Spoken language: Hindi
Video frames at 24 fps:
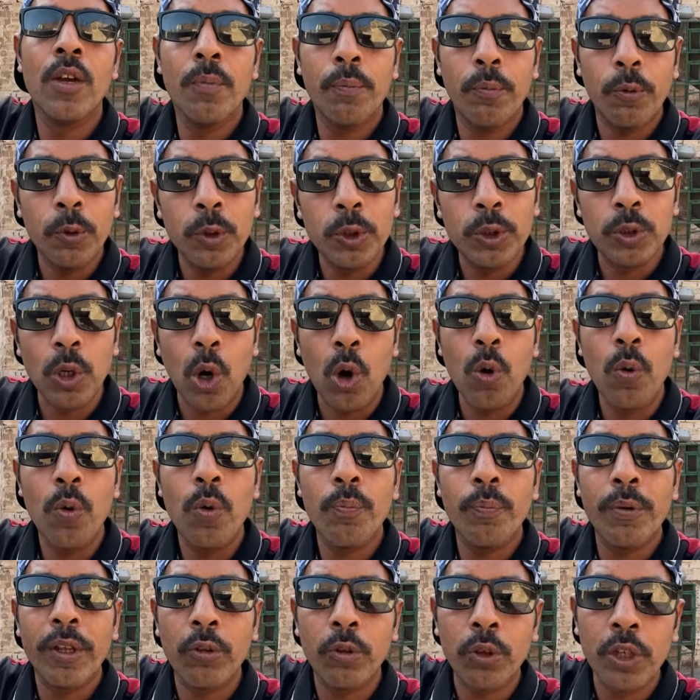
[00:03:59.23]
पूछता हूँ
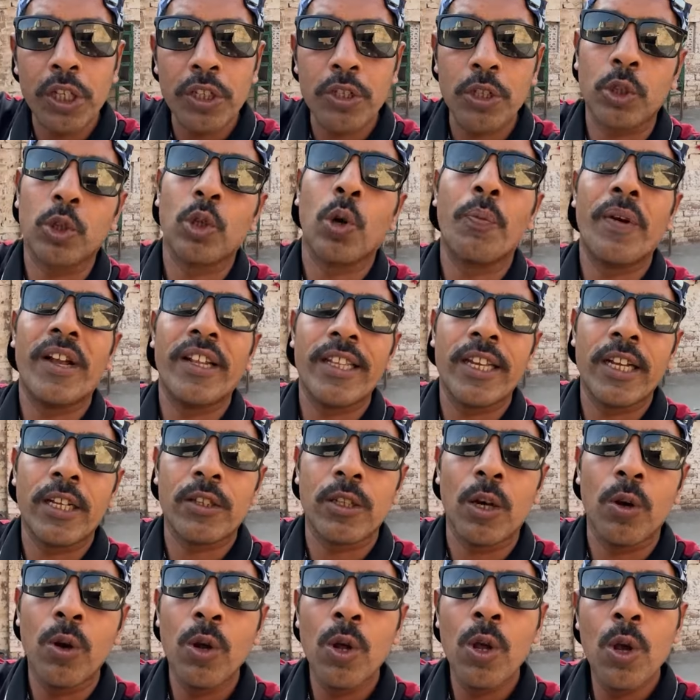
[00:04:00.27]
फिर उनकी छतों पे देखता
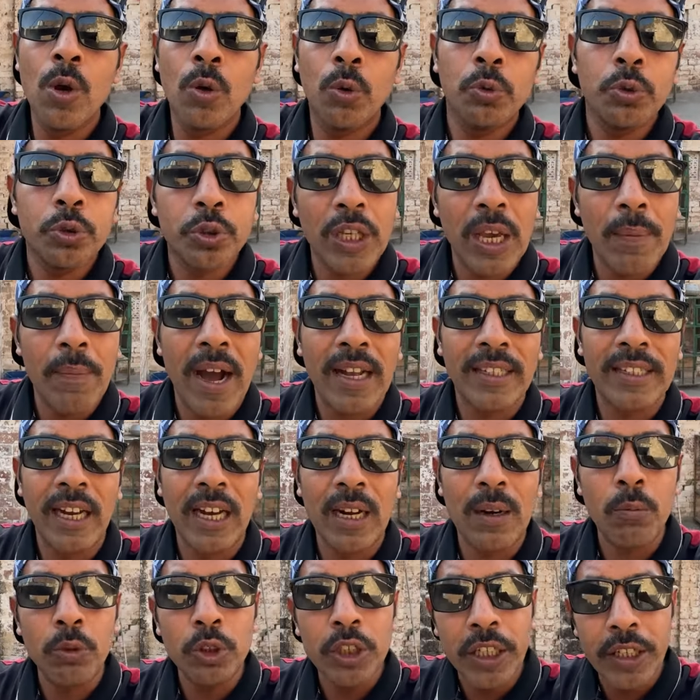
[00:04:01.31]
हूँ उसके बाद अगर
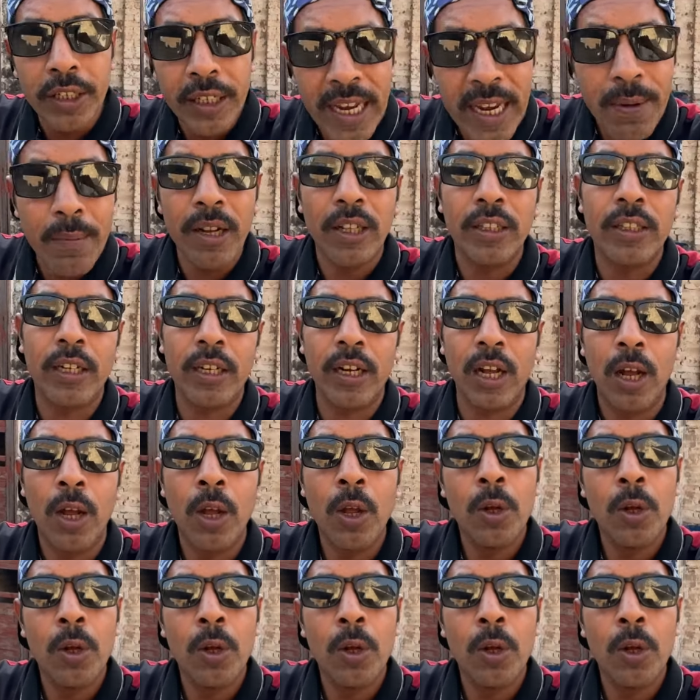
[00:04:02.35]
मुझे नहीं मिलता ना